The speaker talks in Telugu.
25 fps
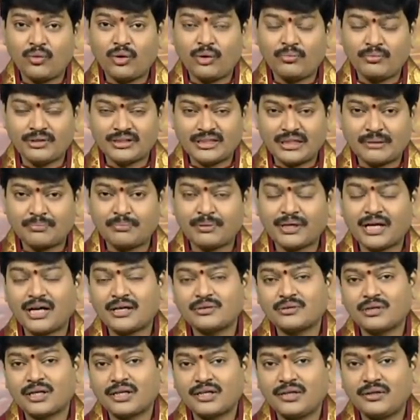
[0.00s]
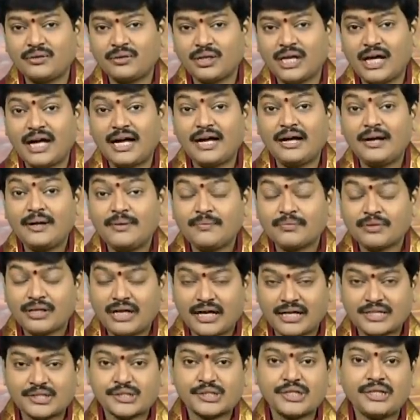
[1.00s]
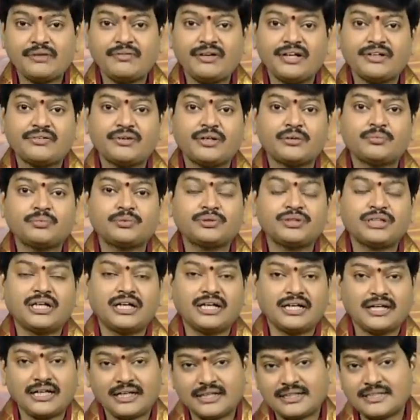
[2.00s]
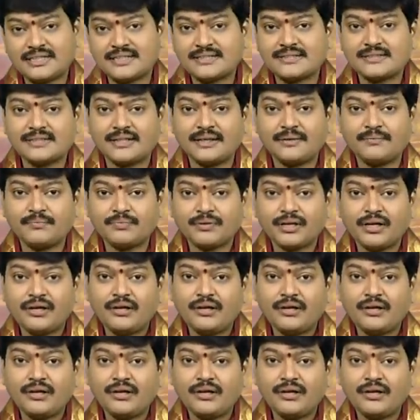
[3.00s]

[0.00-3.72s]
హోమ తర్పణాదులన్నీ కూడా అక్షయమైనటువంటి పుణ్యాన్ని కలగజేస్తాయి